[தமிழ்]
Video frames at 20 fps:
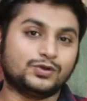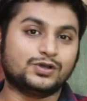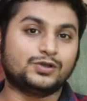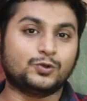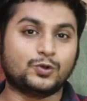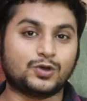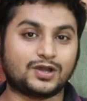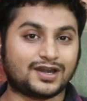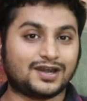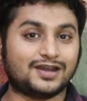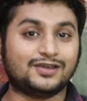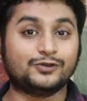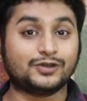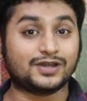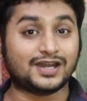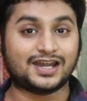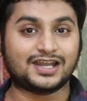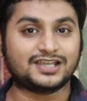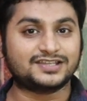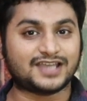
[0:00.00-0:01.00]
ஸோ உங்களுக்கு
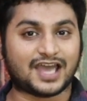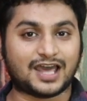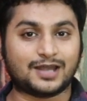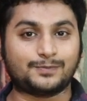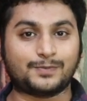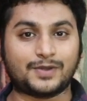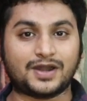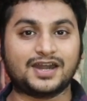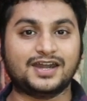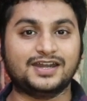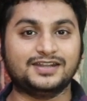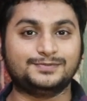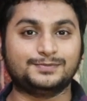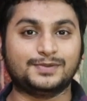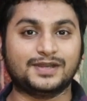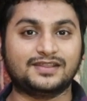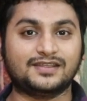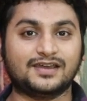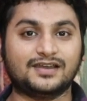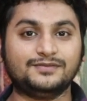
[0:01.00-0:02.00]
ஓரளவுக்கு நல்லா ஷார்ப்பான
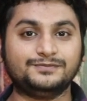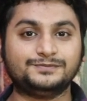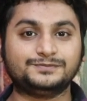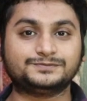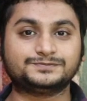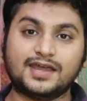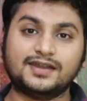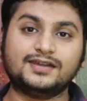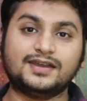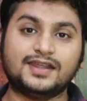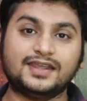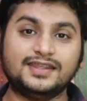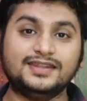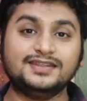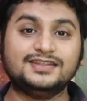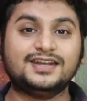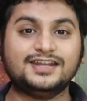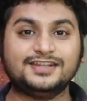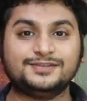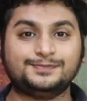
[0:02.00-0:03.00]
டிஸ்பிளே தான் அண்ட்
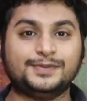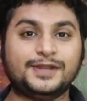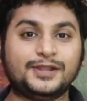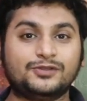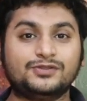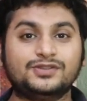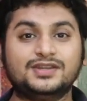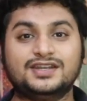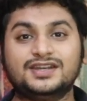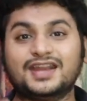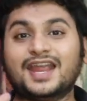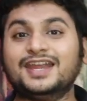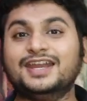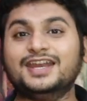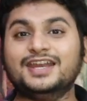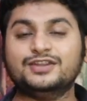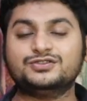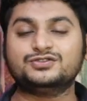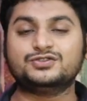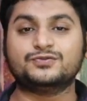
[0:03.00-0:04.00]
இந்த டிஸ்பிளே வந்து
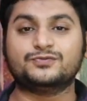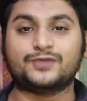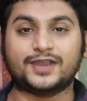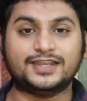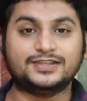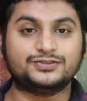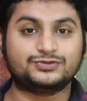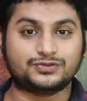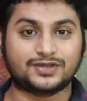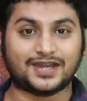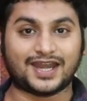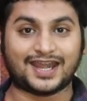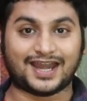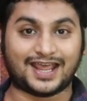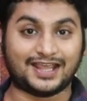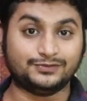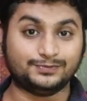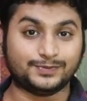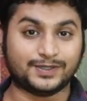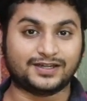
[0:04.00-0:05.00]
நைன்டீன் இஸ் டூ ஃபைவ் இஸ்
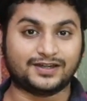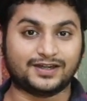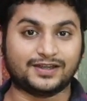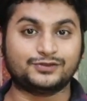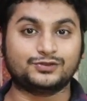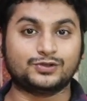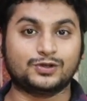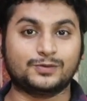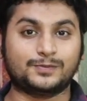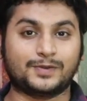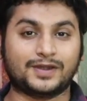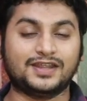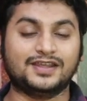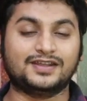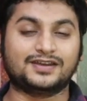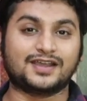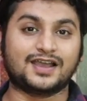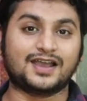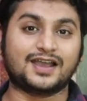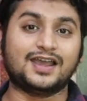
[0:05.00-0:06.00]
நைன் ஆஸ்பெக்ட் ரேஷியோவில்
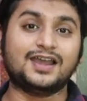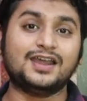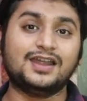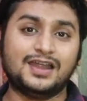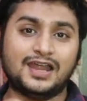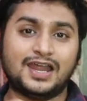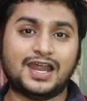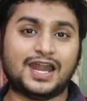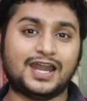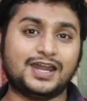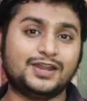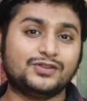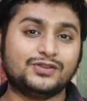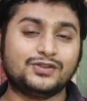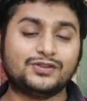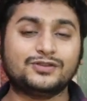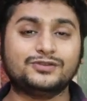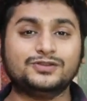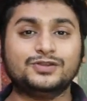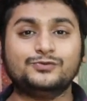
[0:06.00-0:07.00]
பண்ணியிருக்காங்க அண்ட்
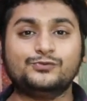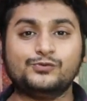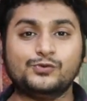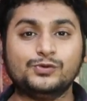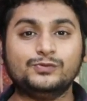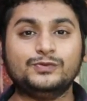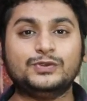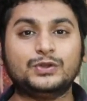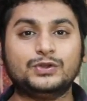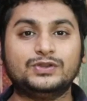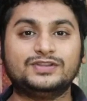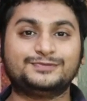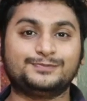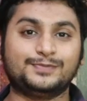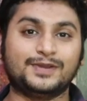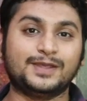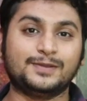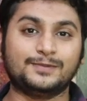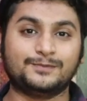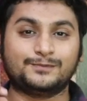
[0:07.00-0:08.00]
இது வந்து ஃபுல் வியூ
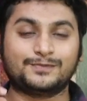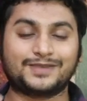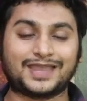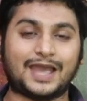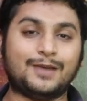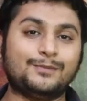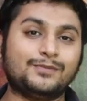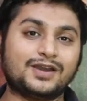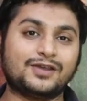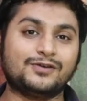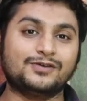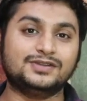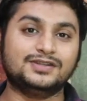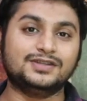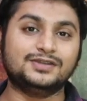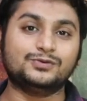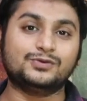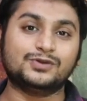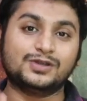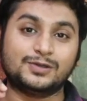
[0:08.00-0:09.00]
டிஸ்பிளே கேமரா
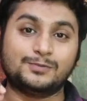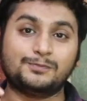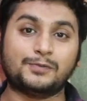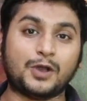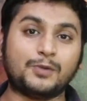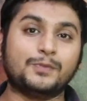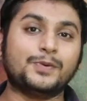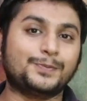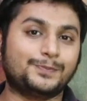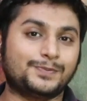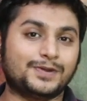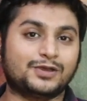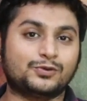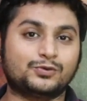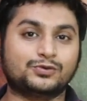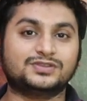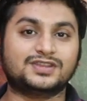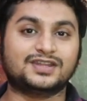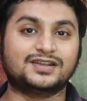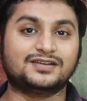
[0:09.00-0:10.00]
வந்து உங்களுக்கு பாப்அப்பில்
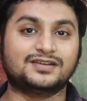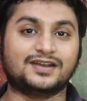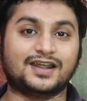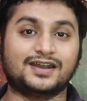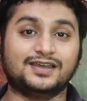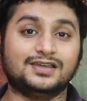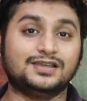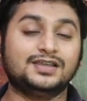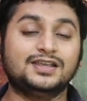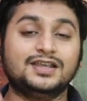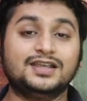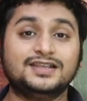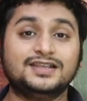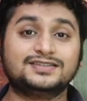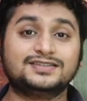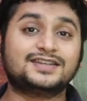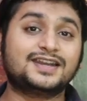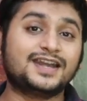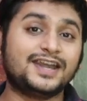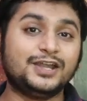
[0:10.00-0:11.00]
கொடுத்ததுனால
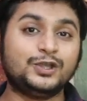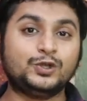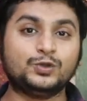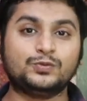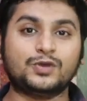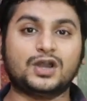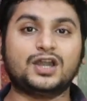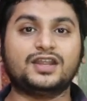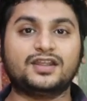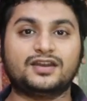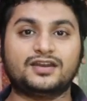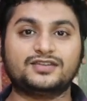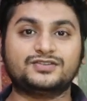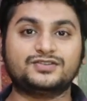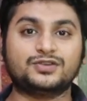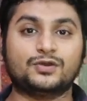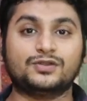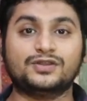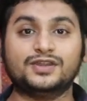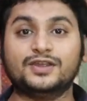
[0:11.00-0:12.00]
ஸ்க்ரீன் டு பாடி
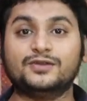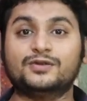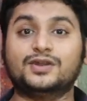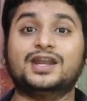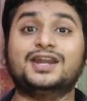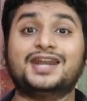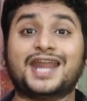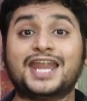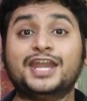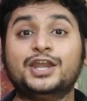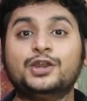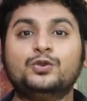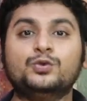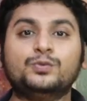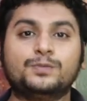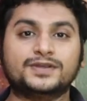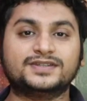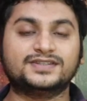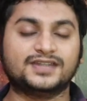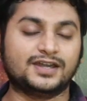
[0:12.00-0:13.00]
ரேஷியோ வந்து இவங்களால் நைன்டி
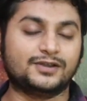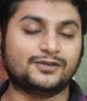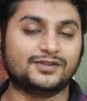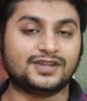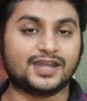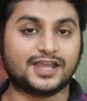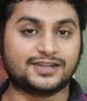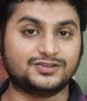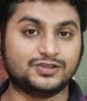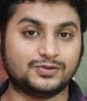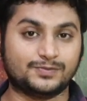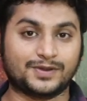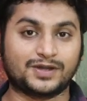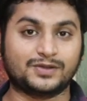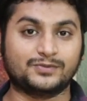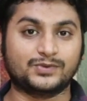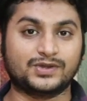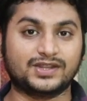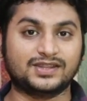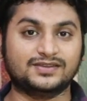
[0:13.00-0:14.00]
டூ பர்சன்ட் வந்து அச்சீவ்
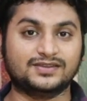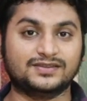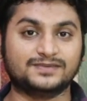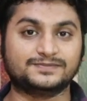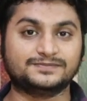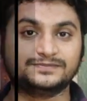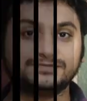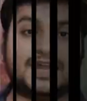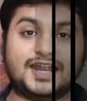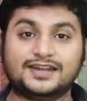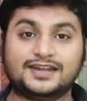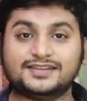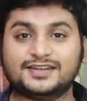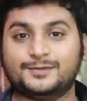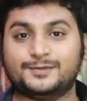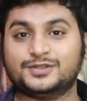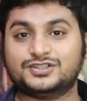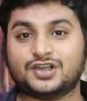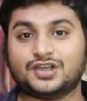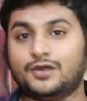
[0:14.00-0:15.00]
பண்ண முடியுது
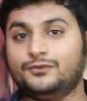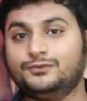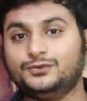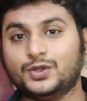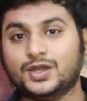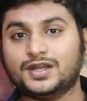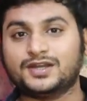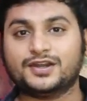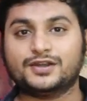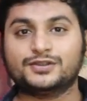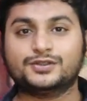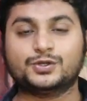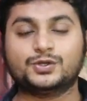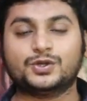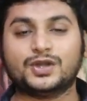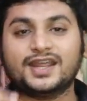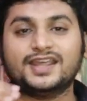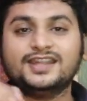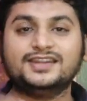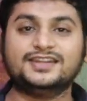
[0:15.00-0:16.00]
அடுத்து நம்ம சாஃப்ட்வேர்னு
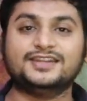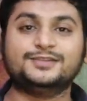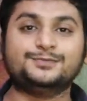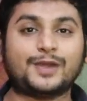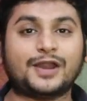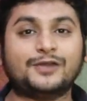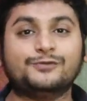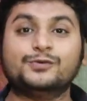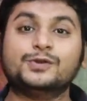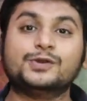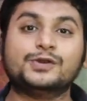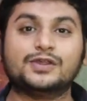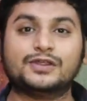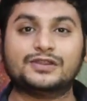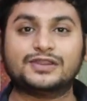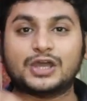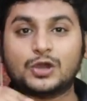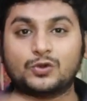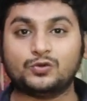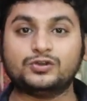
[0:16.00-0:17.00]
எடுத்துகிட்டோம்னா இந்த ஸ்மார்ட் ஃபோனில்
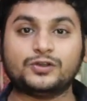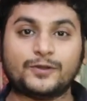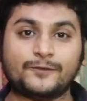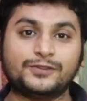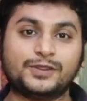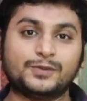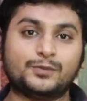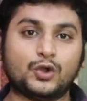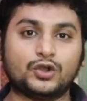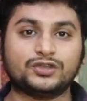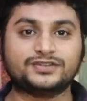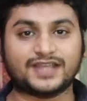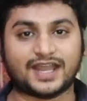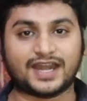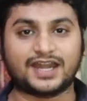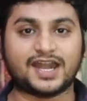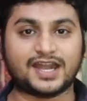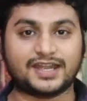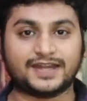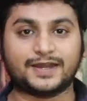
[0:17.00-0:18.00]
வந்து அவுட் ஆஃப் தி பாக்ஸ்
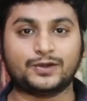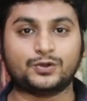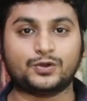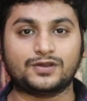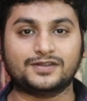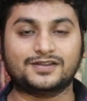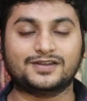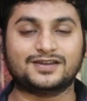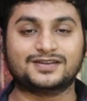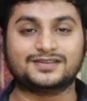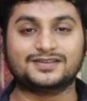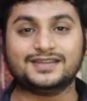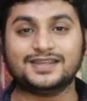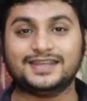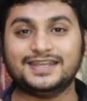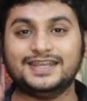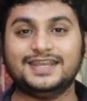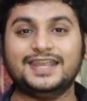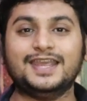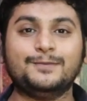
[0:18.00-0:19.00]
ஆண்ட்ராய்ட் டென்னோட வருது
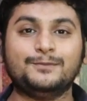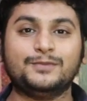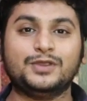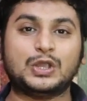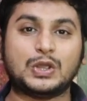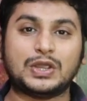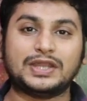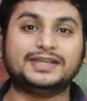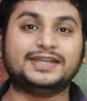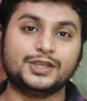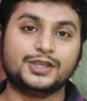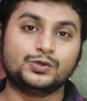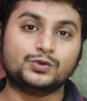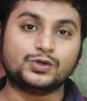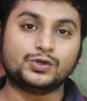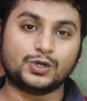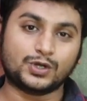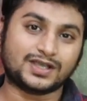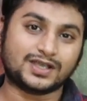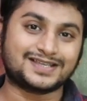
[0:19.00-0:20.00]
இஎம்இஐ
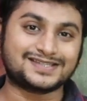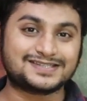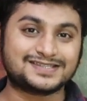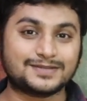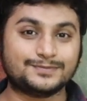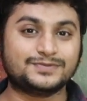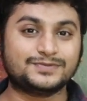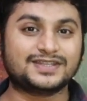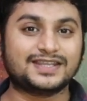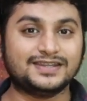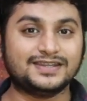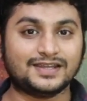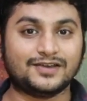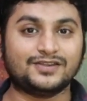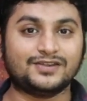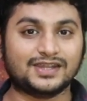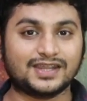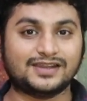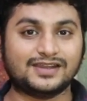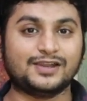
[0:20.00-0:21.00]
உங்களோட கஸ்டம் ஸ்கின்
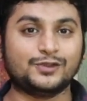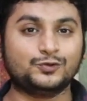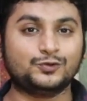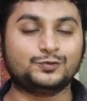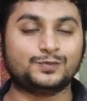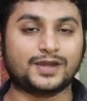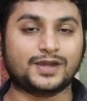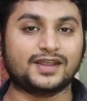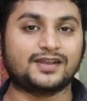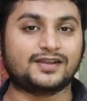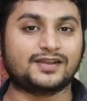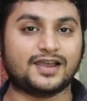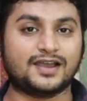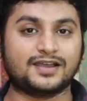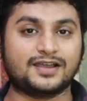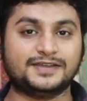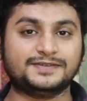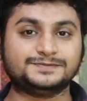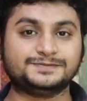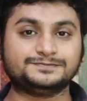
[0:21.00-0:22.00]
தான் வந்து இதில் யூஸ்
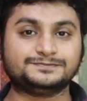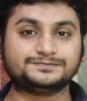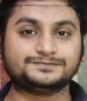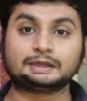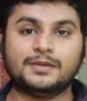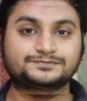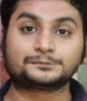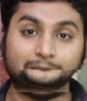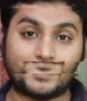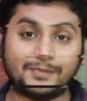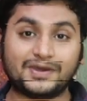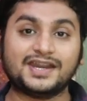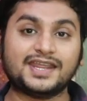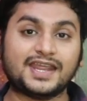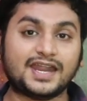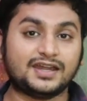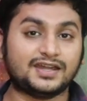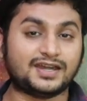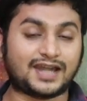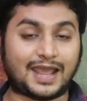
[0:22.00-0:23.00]
பண்ணியிருக்காங்க
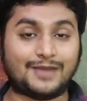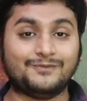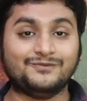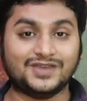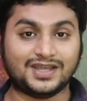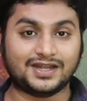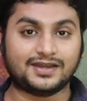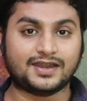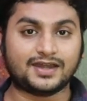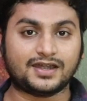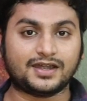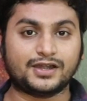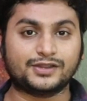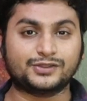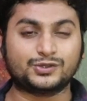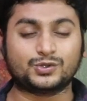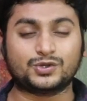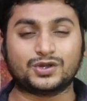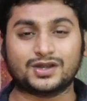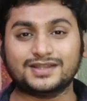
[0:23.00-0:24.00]
மெமரி அண்ட் ரேம் வேரியன்ட்
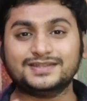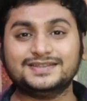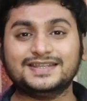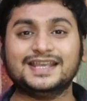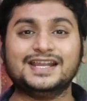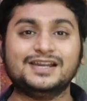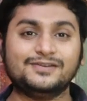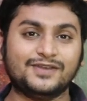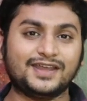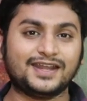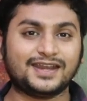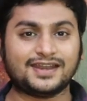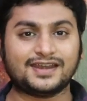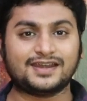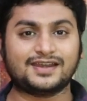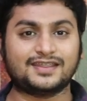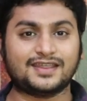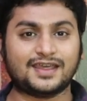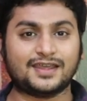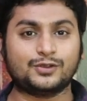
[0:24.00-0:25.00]
எடுத்துட்டோம்னா சிங்கிள்
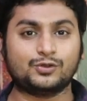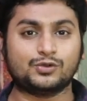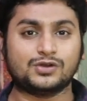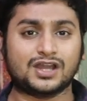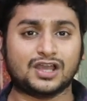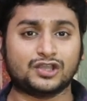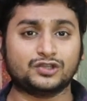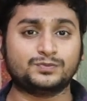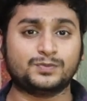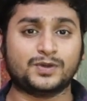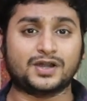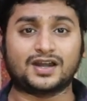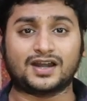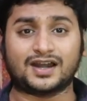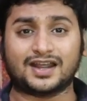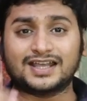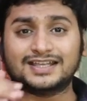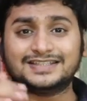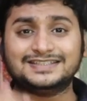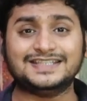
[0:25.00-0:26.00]
வேரியண்ட்டில் தான் இவங்க லான்ச்
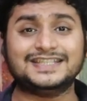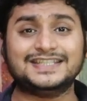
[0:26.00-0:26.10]
பண்ணுறாங்க